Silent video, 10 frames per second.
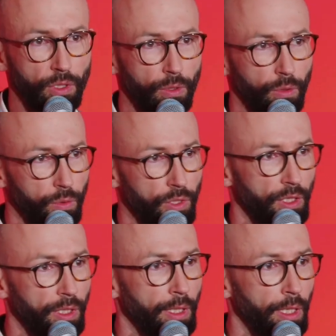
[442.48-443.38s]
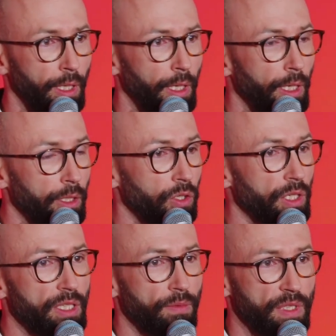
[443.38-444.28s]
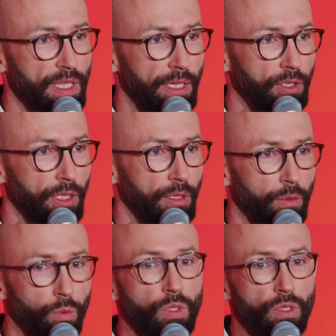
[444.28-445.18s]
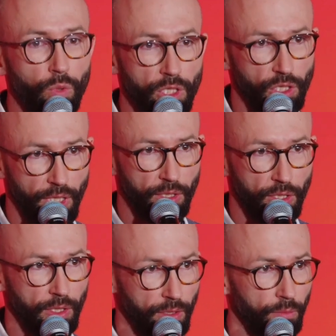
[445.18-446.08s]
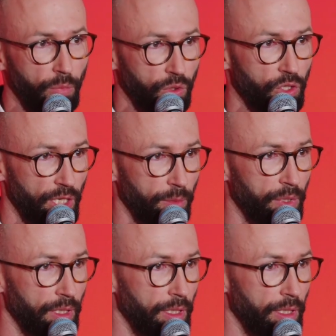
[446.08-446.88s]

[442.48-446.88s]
ludzi, kto jest w stanie usłyszeć potrzeby,